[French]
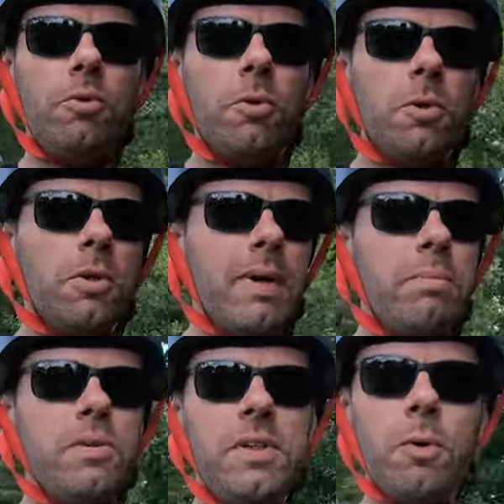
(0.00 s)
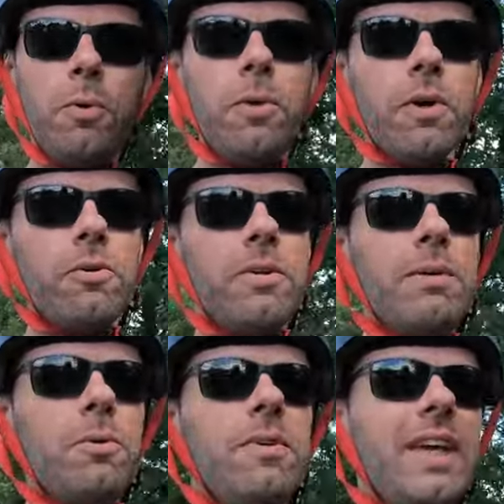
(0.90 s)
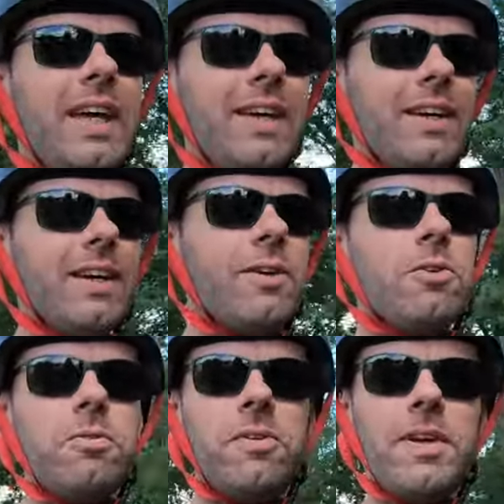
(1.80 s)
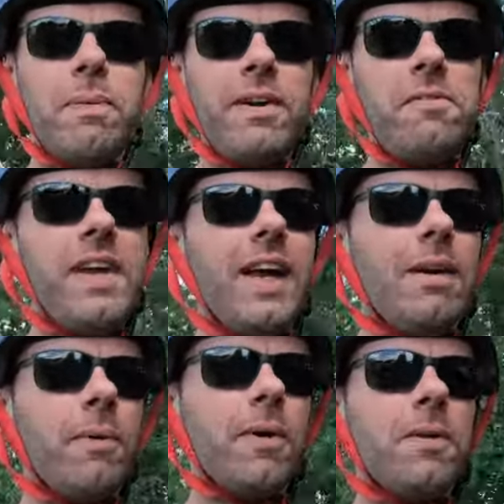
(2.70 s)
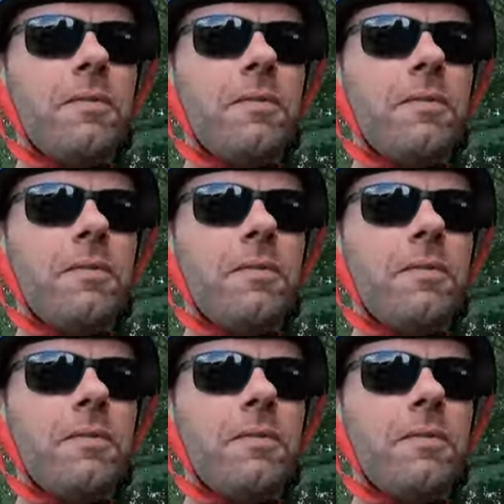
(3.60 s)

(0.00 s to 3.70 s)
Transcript: du haut de ma petite roue quand je débutais, euh, que je faisais pas le fier à l'époque.